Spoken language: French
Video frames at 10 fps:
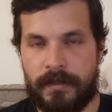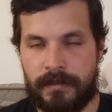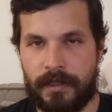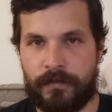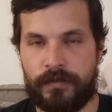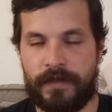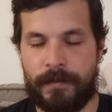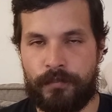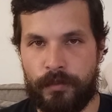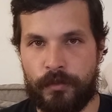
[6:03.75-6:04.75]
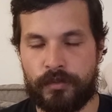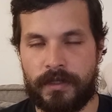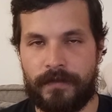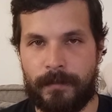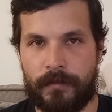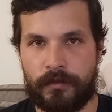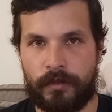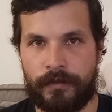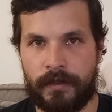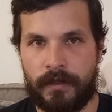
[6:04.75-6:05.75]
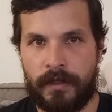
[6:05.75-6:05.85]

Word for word: C'est que vous n'avez plus besoin des femmes dans votre vie.